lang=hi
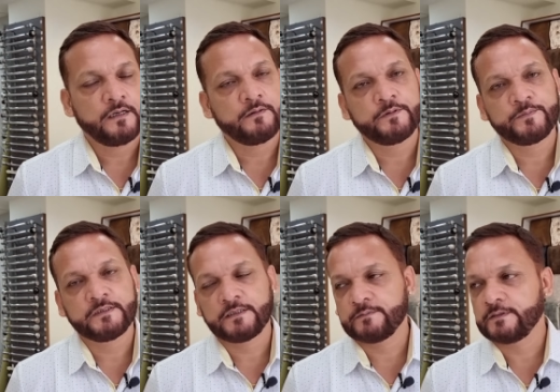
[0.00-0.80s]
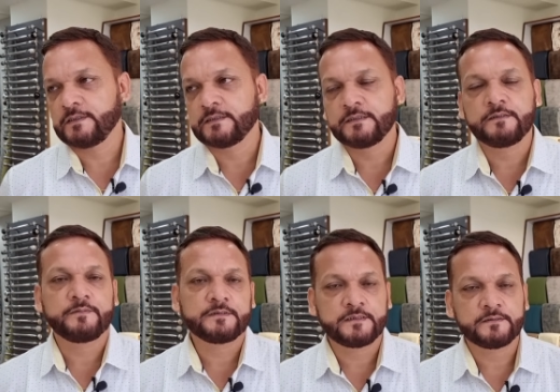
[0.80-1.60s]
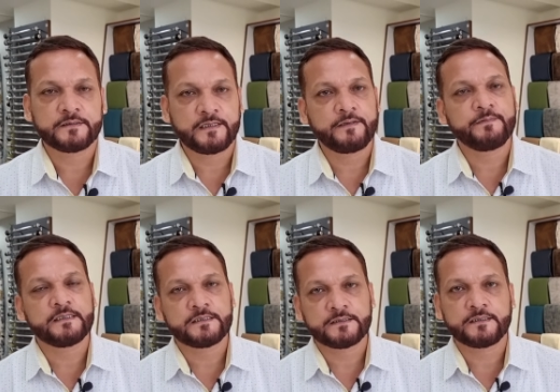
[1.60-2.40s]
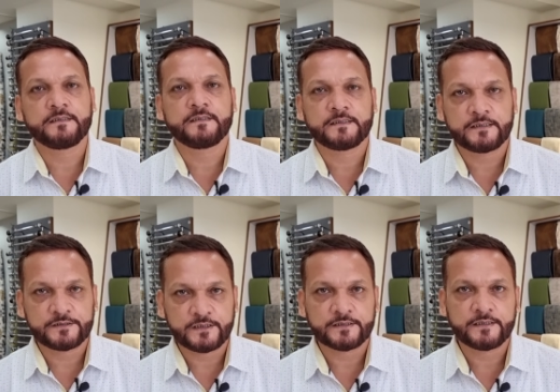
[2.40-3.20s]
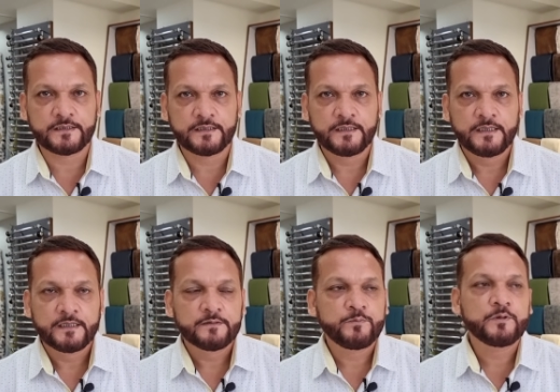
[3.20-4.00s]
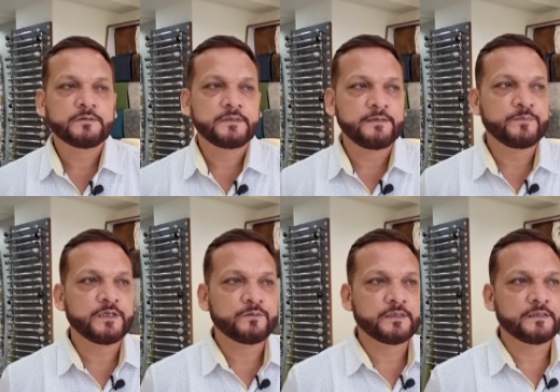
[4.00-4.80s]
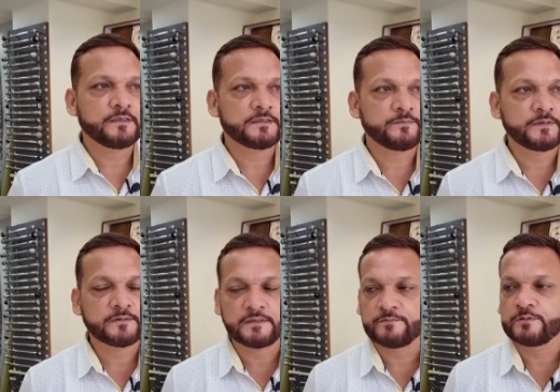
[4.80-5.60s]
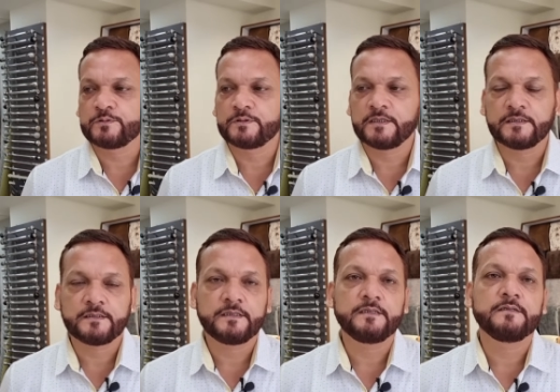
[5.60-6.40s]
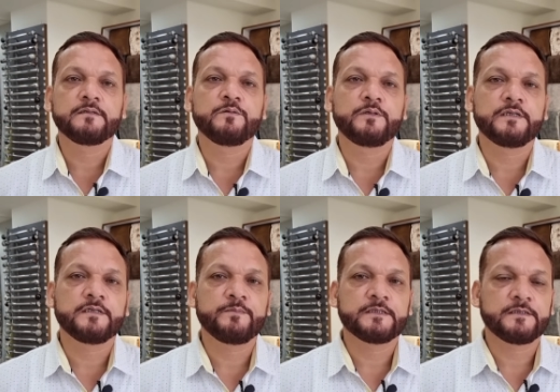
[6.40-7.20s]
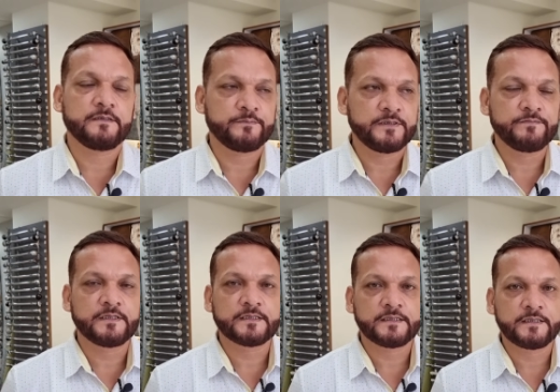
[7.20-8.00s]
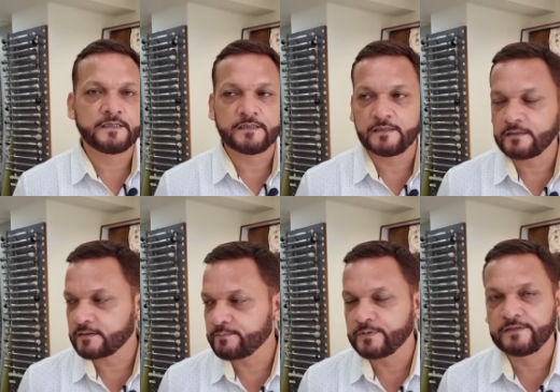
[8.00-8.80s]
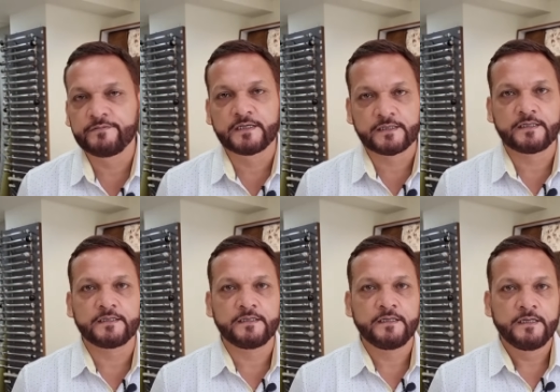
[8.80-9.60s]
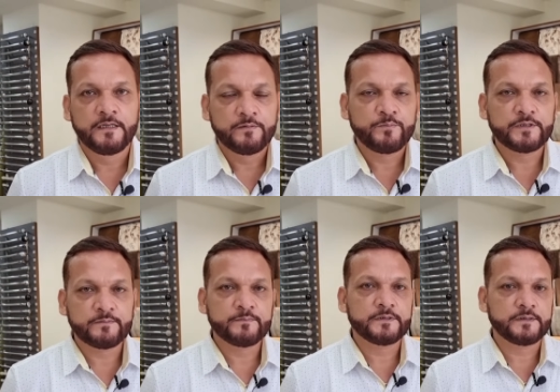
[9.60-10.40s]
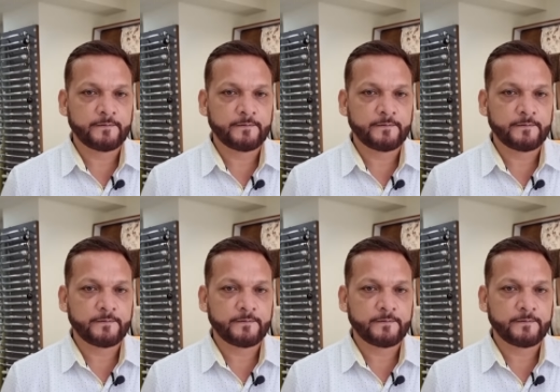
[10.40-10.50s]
हम अपनी तरफ से हंड्रेड परसेंट क्लैरिफिकेशन करना रखना चाहते हैं हम्म। बहुत टाइम क्या होता है कि कस्टमर कन्फ्यूज होता है कि कहीं कोरियर के पैसे हमने वेयर करने या कंपनी वेयर करेगी बट हम